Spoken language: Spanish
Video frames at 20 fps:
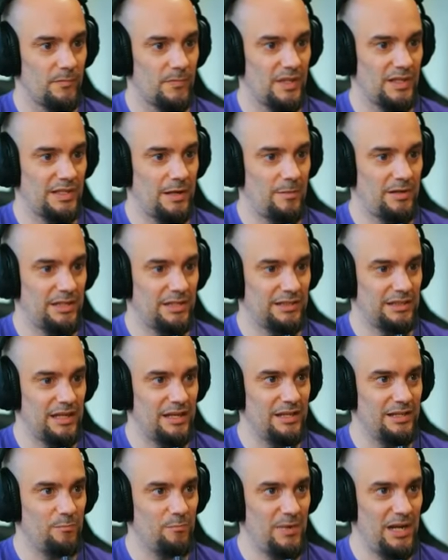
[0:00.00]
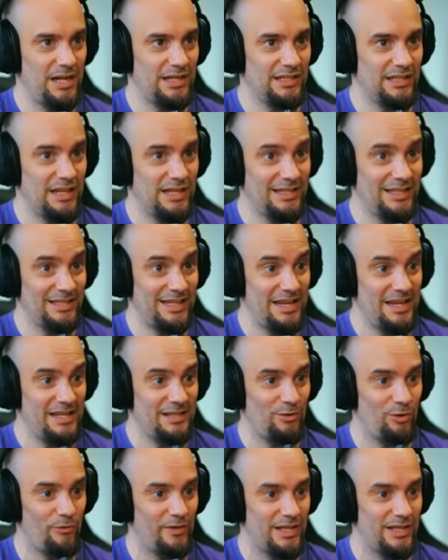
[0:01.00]
Es que más hasta el nitro... Mira, este, este, es el
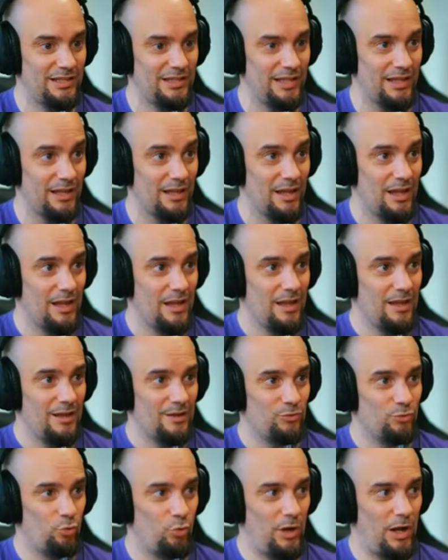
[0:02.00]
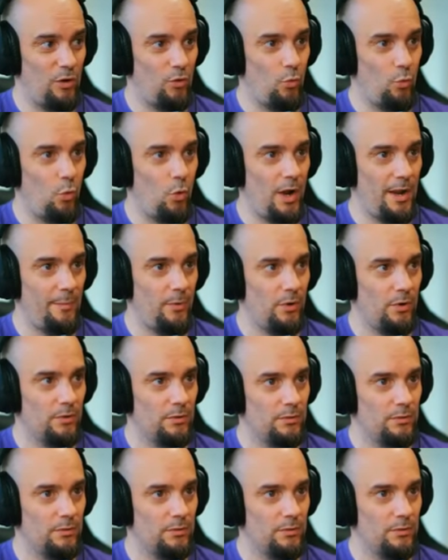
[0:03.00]
nitro de este. Dura un huevo,